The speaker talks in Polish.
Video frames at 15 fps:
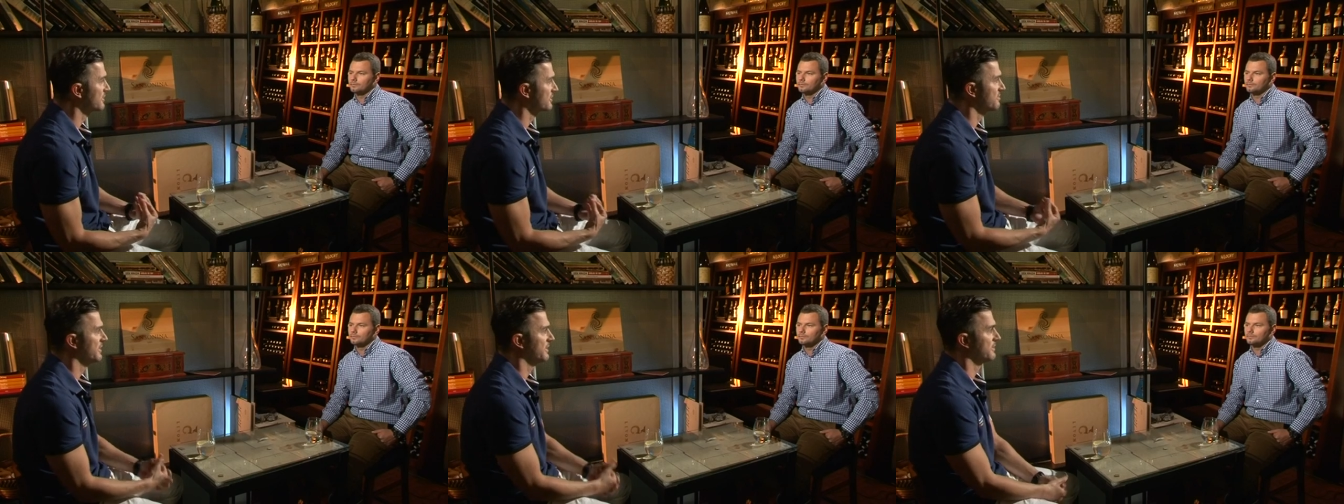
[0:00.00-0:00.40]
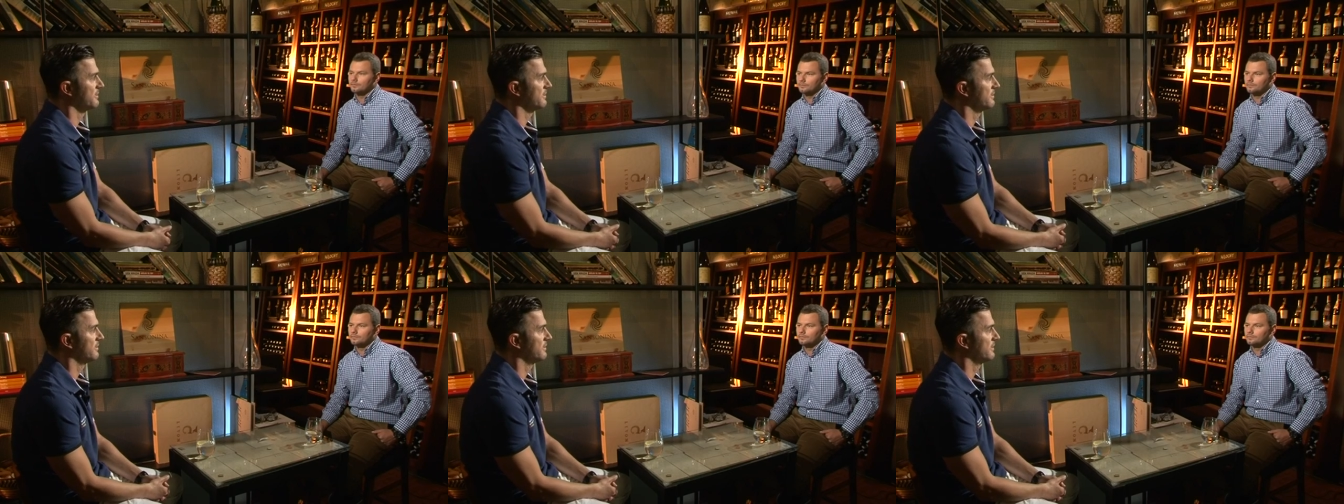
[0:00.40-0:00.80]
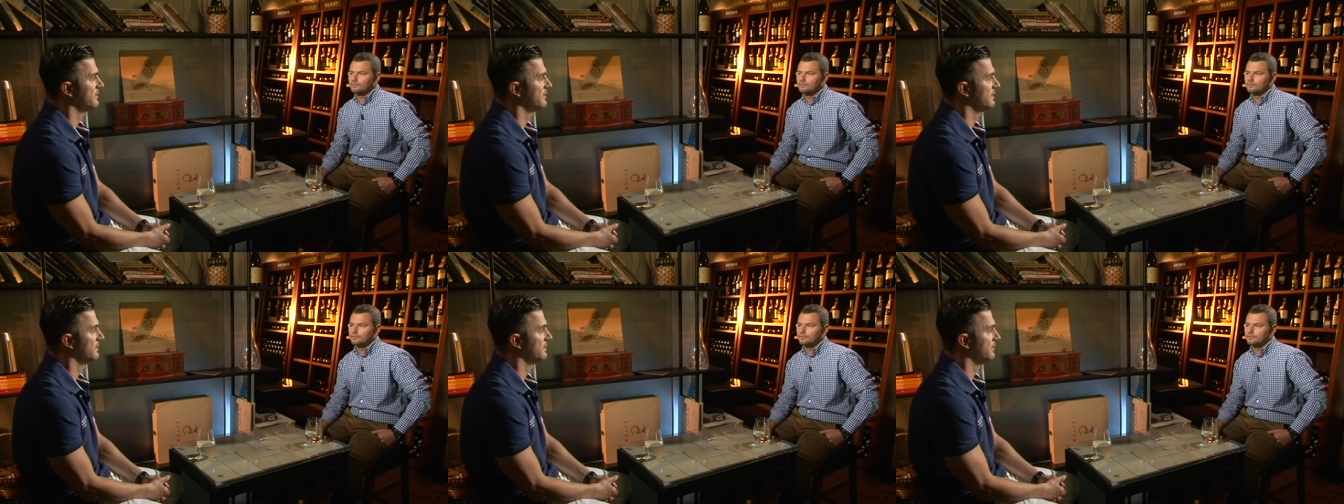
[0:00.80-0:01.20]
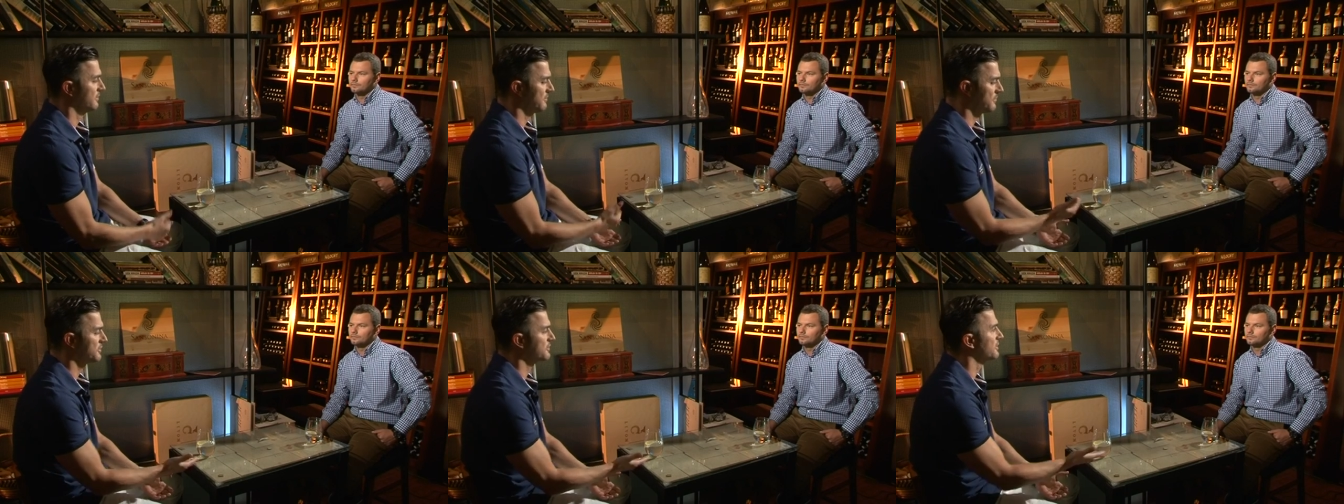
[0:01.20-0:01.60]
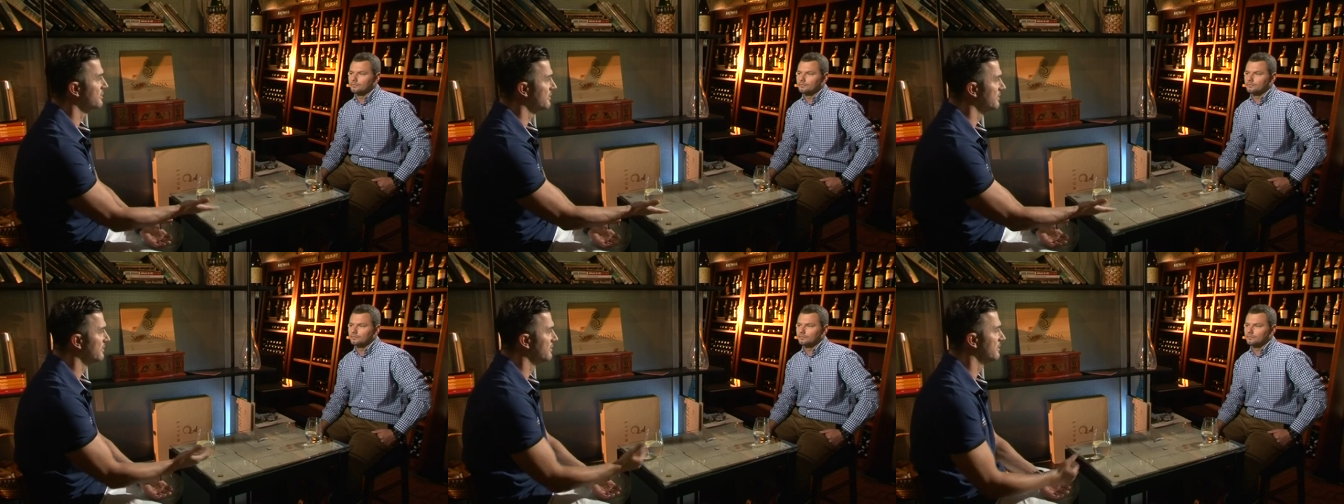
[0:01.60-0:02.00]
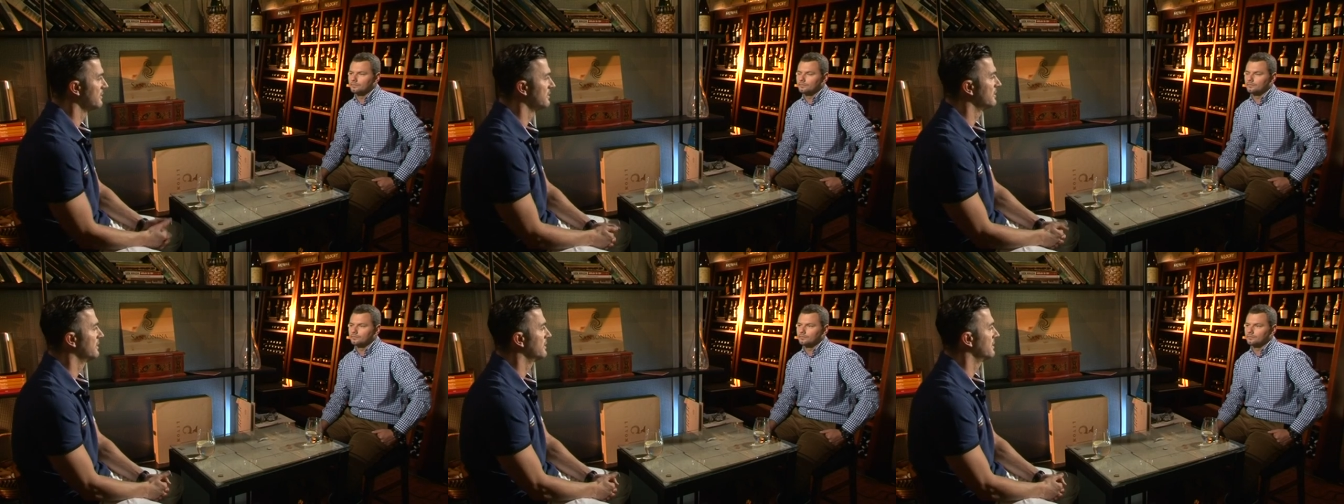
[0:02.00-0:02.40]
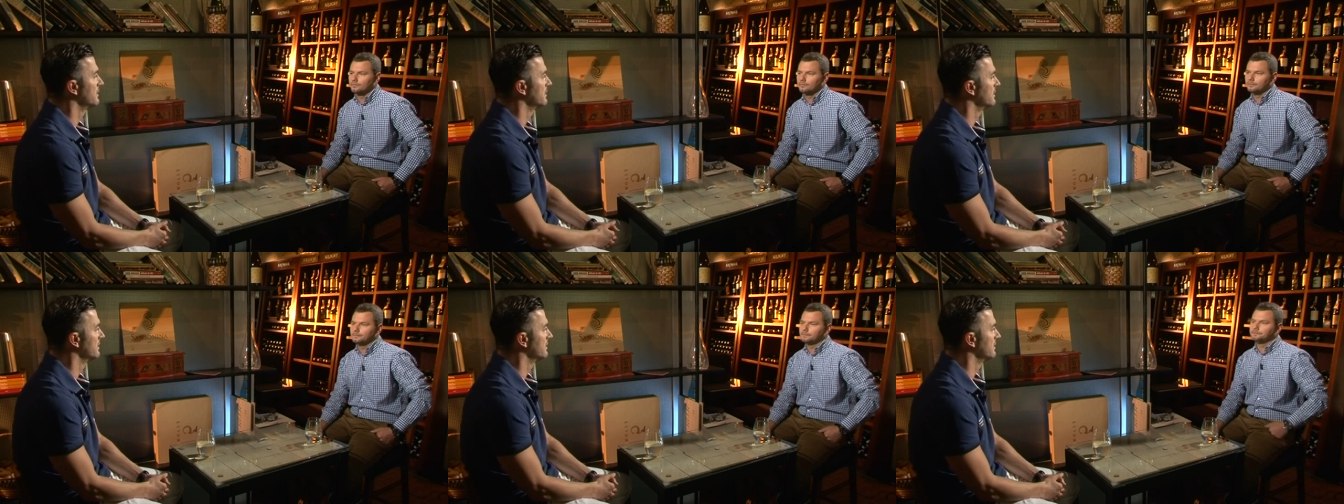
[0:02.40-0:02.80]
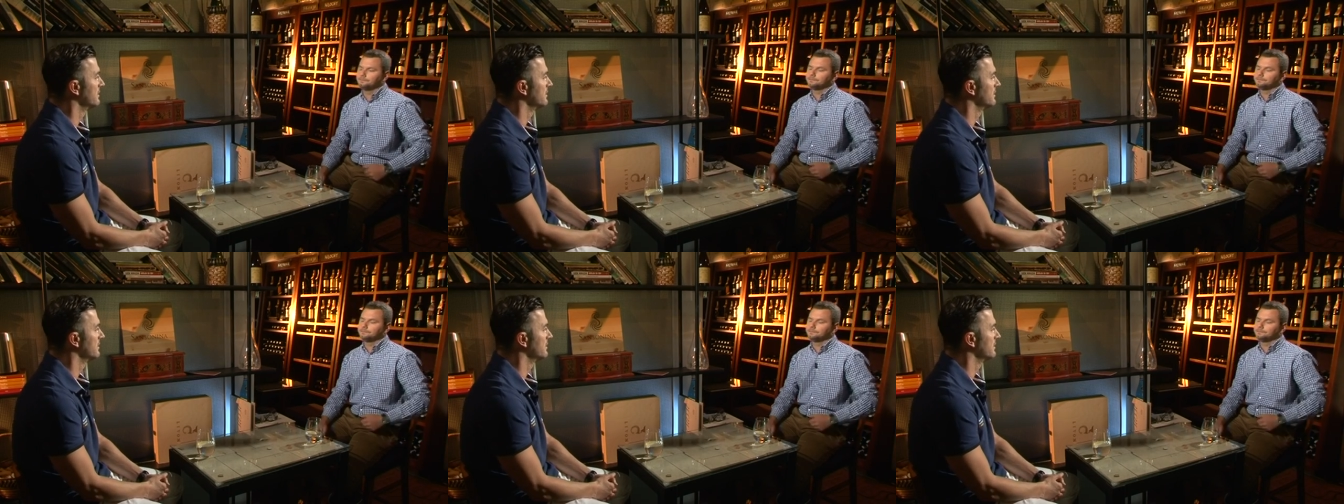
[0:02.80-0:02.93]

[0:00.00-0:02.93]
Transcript: coś mają. On mhm. może to, e,